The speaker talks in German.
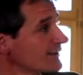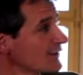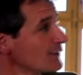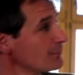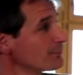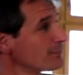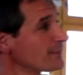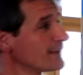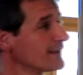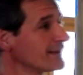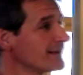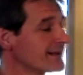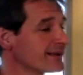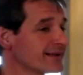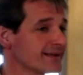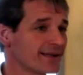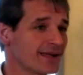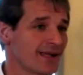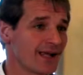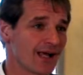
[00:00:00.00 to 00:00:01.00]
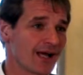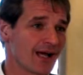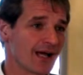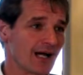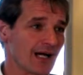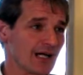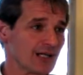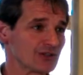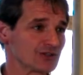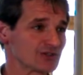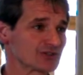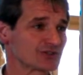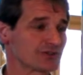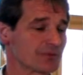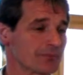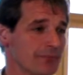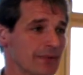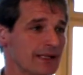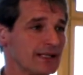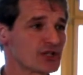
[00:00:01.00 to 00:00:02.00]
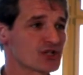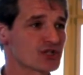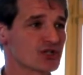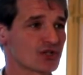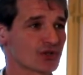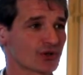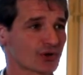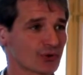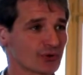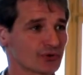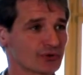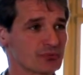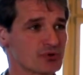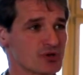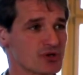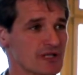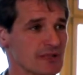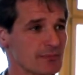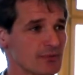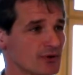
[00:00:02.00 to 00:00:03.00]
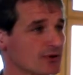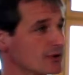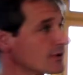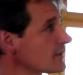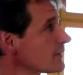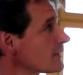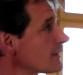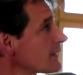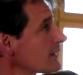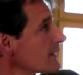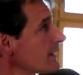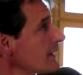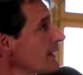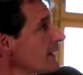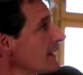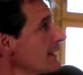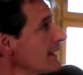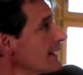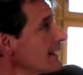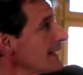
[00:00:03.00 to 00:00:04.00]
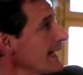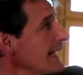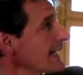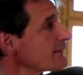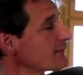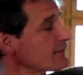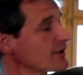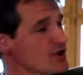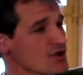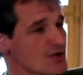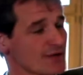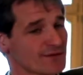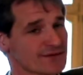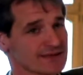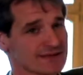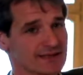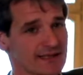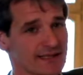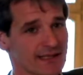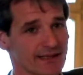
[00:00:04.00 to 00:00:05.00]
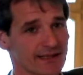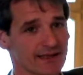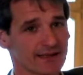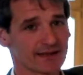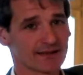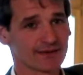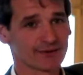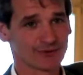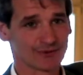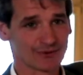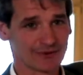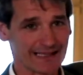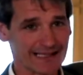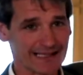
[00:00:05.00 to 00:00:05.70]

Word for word: Gruppe aus Menschen rund um Schlierbach Landwirtschaftslehrer und